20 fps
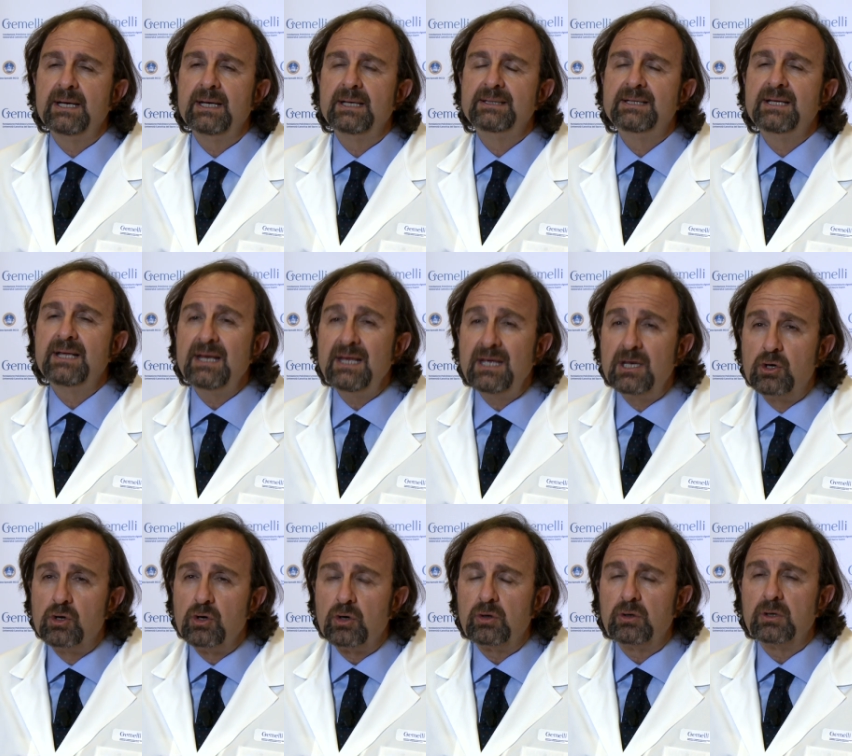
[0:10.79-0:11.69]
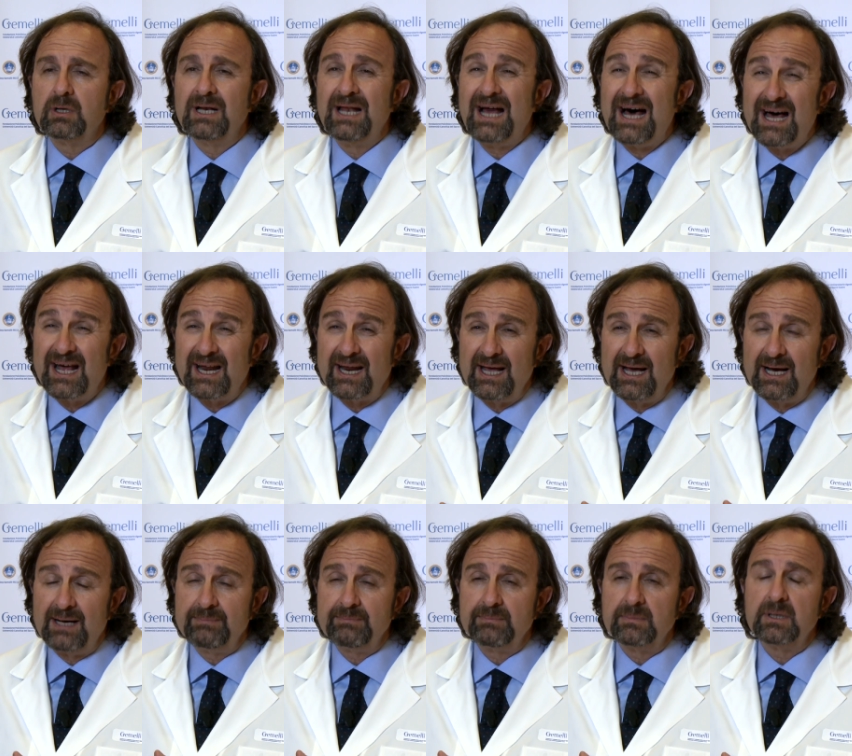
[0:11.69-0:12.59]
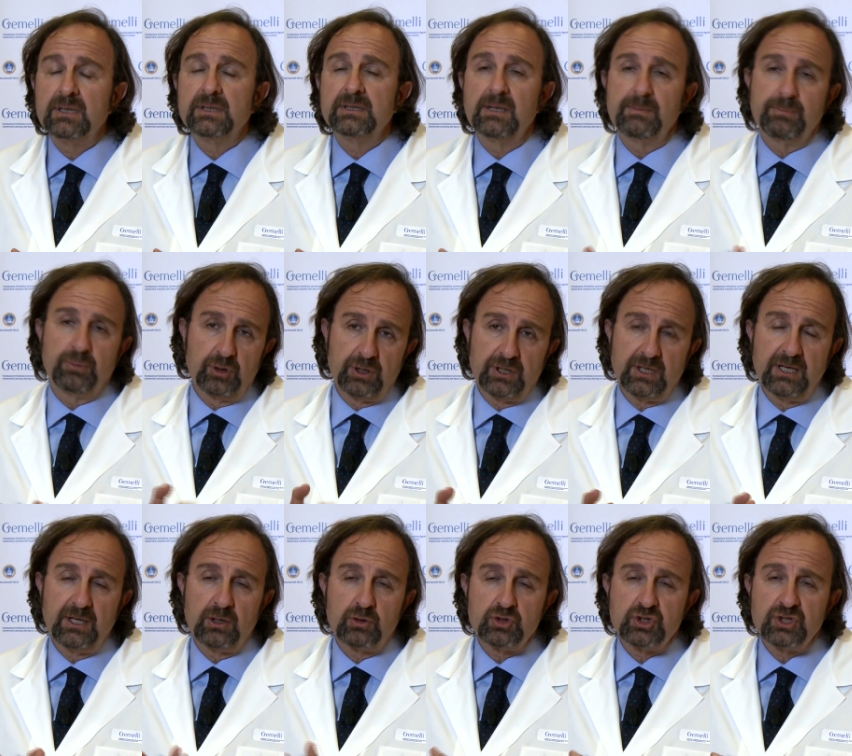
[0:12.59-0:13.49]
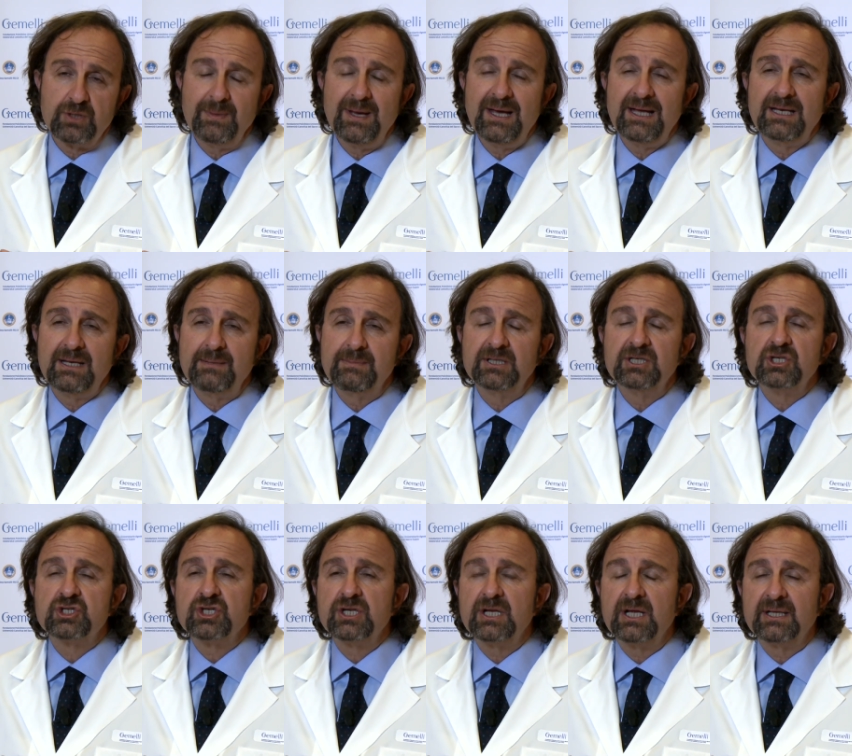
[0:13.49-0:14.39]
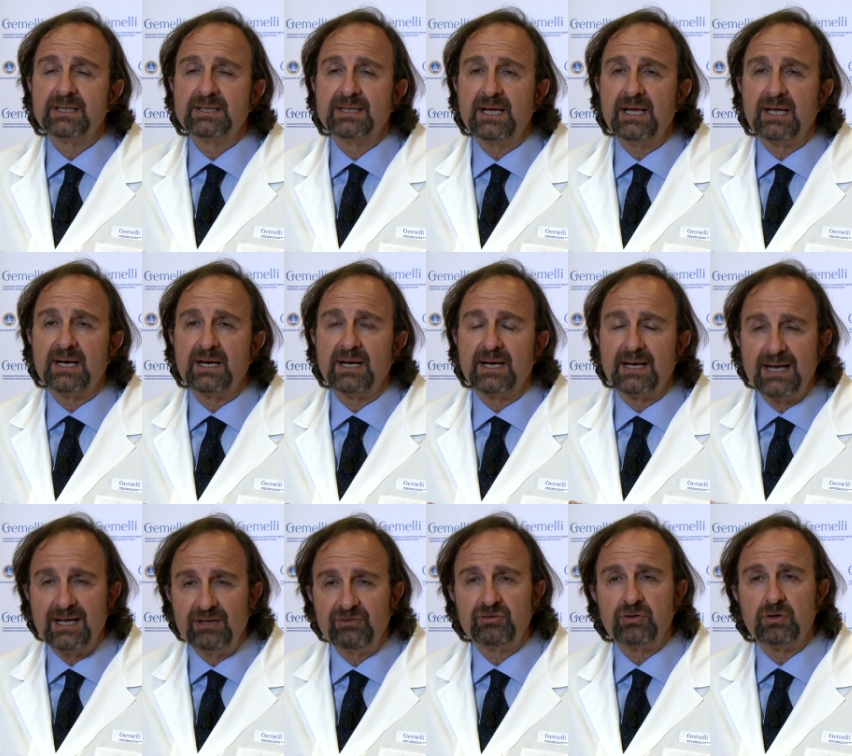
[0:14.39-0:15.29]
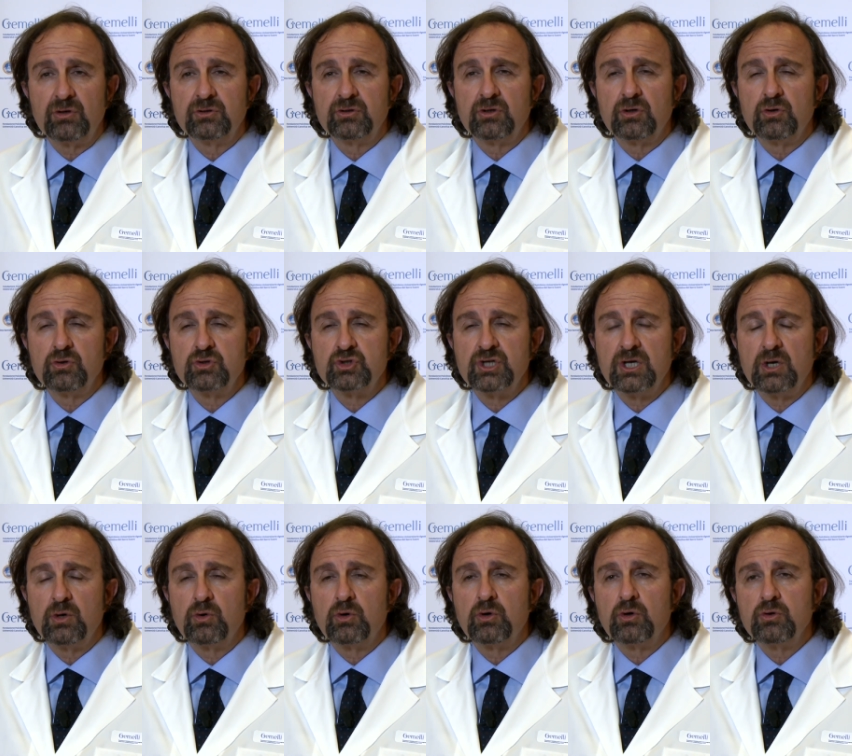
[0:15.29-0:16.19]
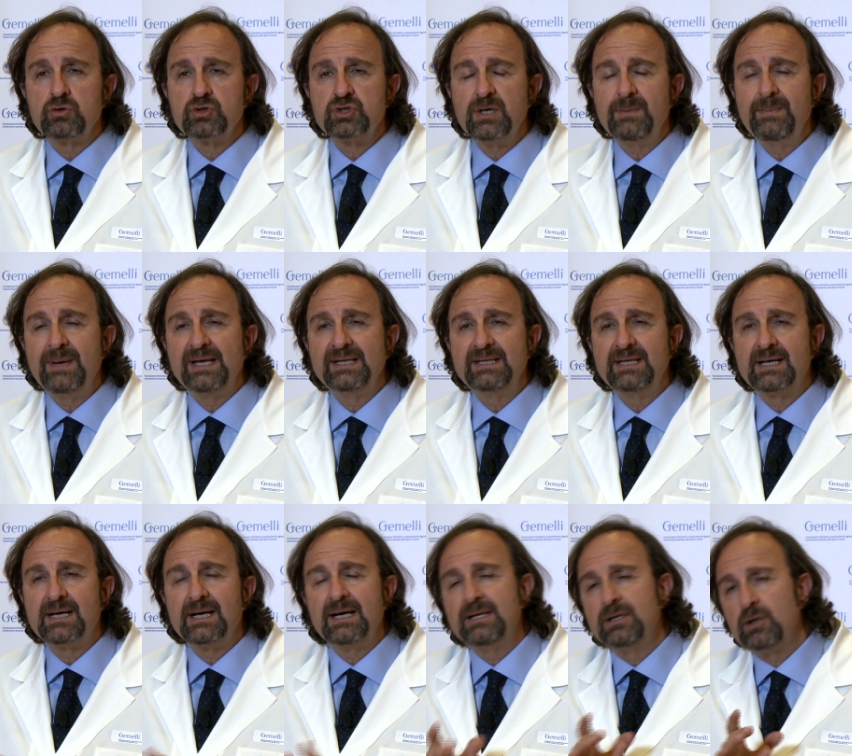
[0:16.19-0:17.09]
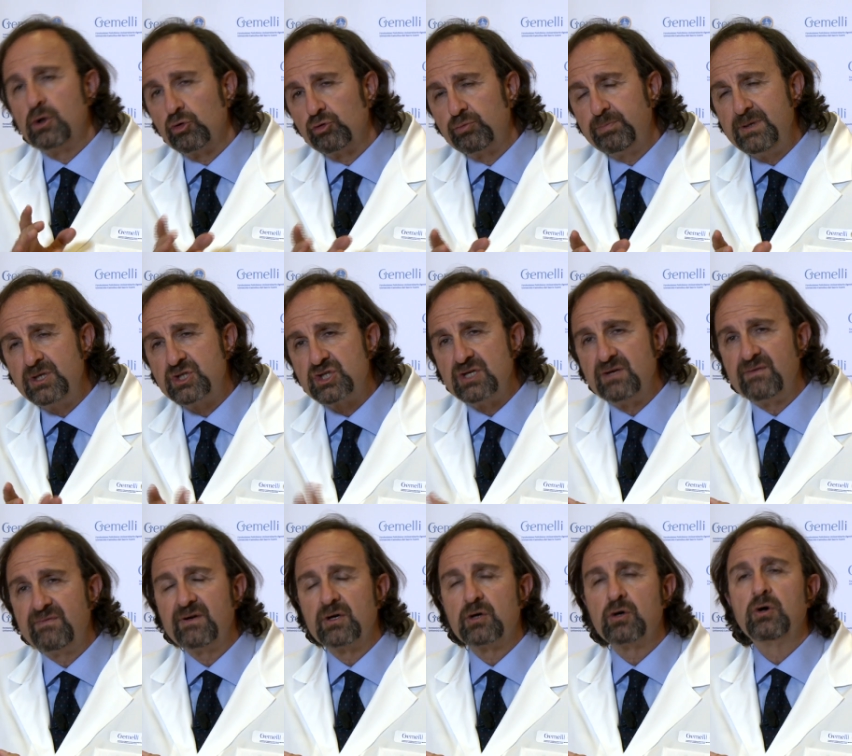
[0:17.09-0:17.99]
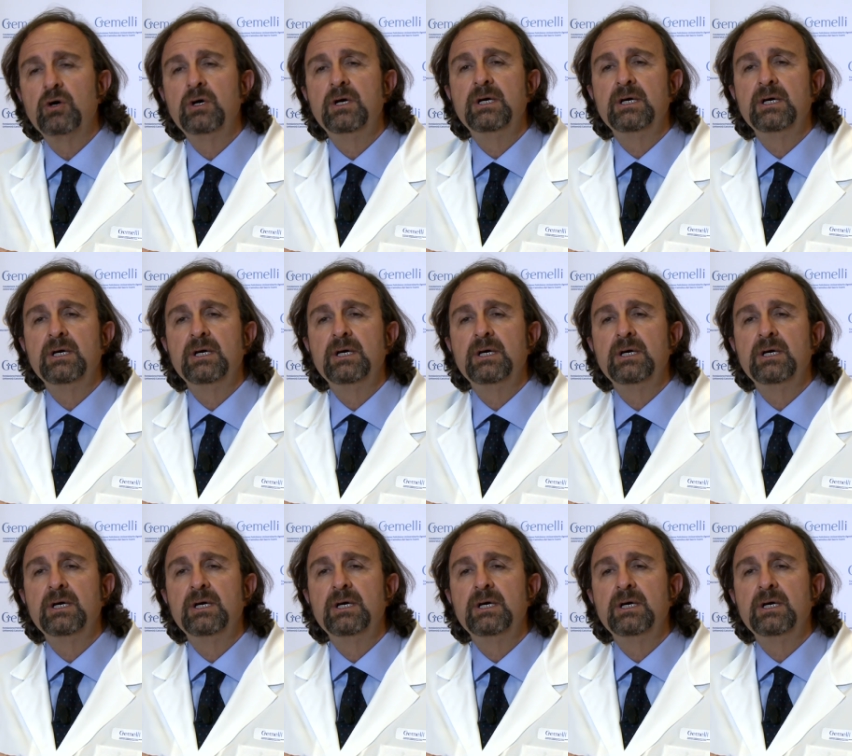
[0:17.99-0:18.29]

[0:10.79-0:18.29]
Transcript: dirigo l'area del Policlinico Gemelli Medicina Interna, Gastroenterologia e Oncologia Medica e nello specifico